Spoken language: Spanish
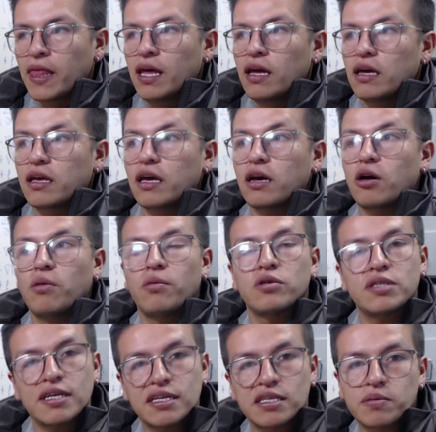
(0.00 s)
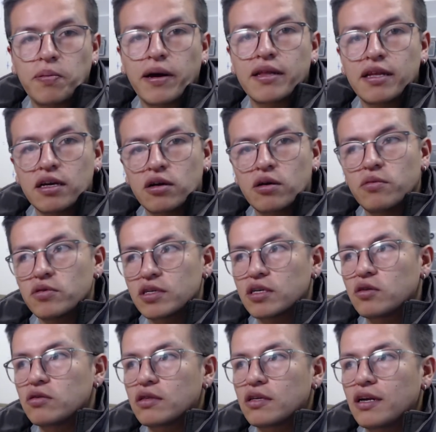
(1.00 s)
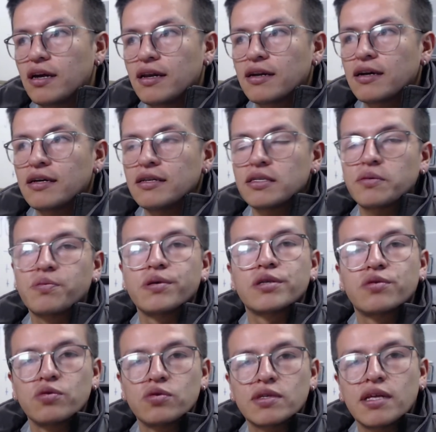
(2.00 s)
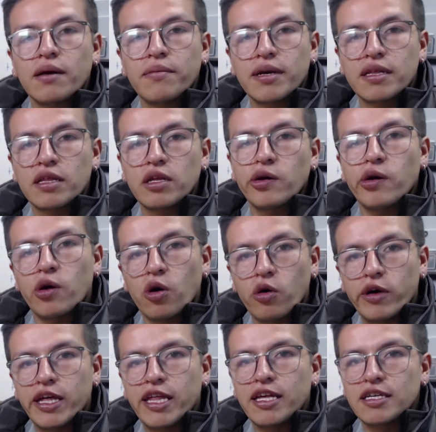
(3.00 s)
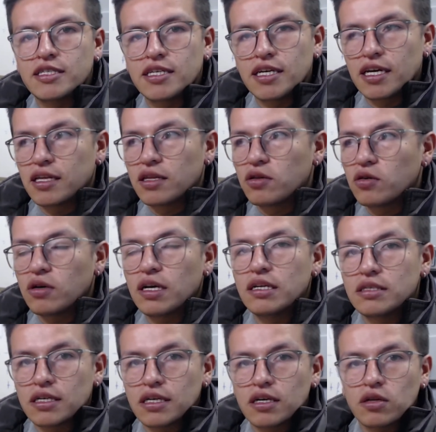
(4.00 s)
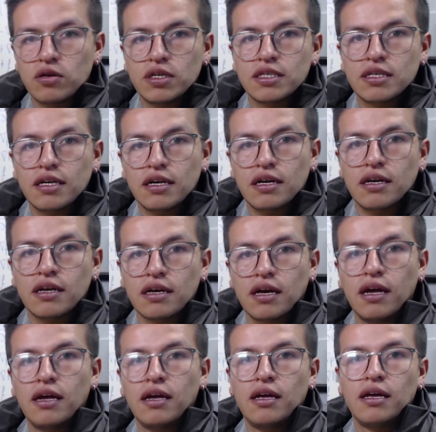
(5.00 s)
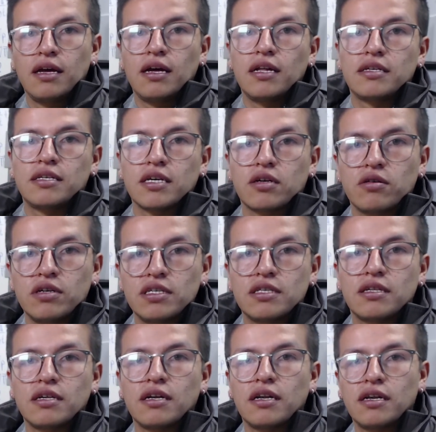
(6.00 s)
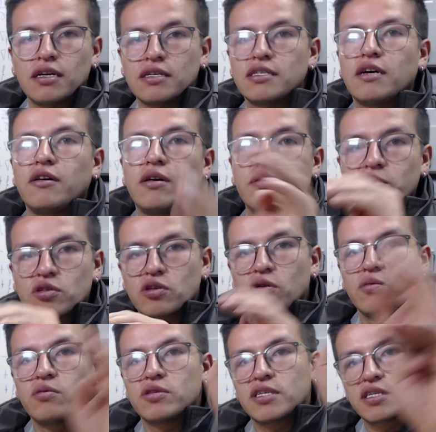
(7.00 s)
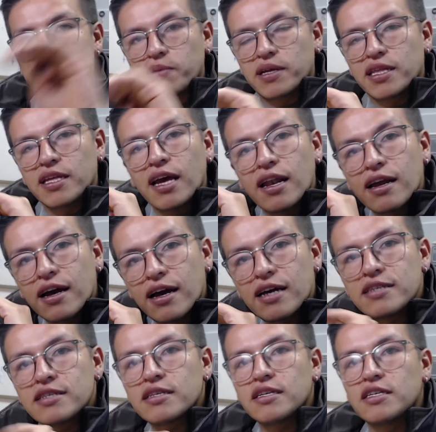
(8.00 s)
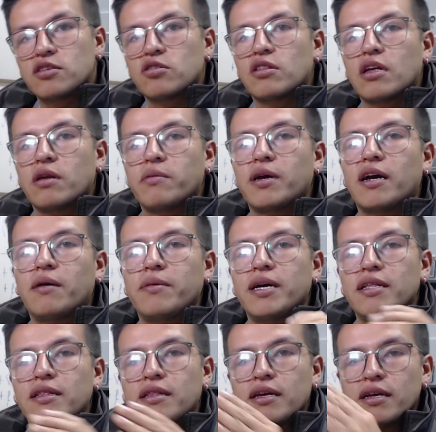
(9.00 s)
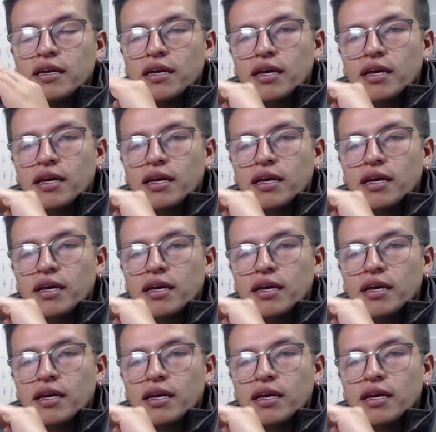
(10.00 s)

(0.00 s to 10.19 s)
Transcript: ¿Que ¿Cómo se expande y cómo se contrae el gas? Pues justamente obedeciendo el ciclo de Stirling. El ciclo de Stirling ya vimos cómo se expandía el gas isotérmicamente